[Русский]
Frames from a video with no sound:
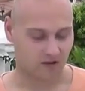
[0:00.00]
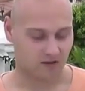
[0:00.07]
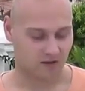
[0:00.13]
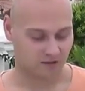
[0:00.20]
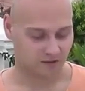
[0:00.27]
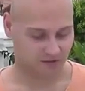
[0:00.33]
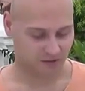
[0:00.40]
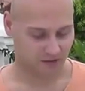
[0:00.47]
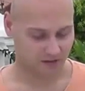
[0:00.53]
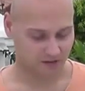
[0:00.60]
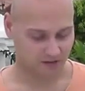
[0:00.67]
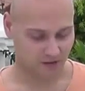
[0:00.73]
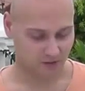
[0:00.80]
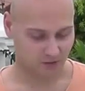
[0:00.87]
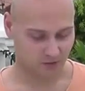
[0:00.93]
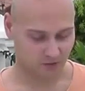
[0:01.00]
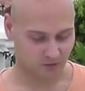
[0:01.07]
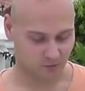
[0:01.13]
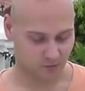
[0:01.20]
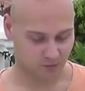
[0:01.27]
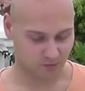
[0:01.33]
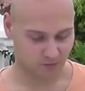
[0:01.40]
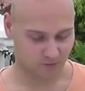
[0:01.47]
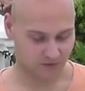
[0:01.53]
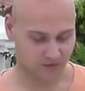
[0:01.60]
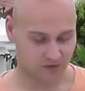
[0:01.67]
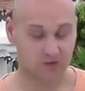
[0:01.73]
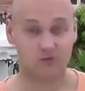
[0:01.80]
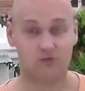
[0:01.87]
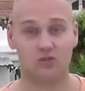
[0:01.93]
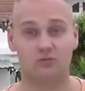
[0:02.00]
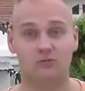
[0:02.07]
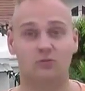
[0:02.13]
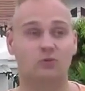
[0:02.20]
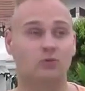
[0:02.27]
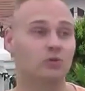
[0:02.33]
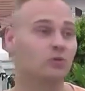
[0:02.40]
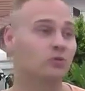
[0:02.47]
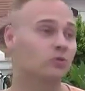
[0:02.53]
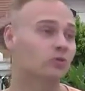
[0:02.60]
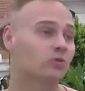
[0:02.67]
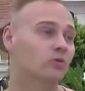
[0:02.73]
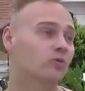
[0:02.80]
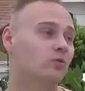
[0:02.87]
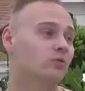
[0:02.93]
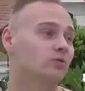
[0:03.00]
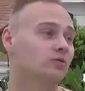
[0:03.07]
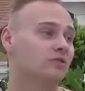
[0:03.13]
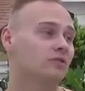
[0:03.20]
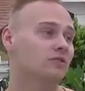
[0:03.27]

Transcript: Когда тренинг директологов будет проводиться вживую,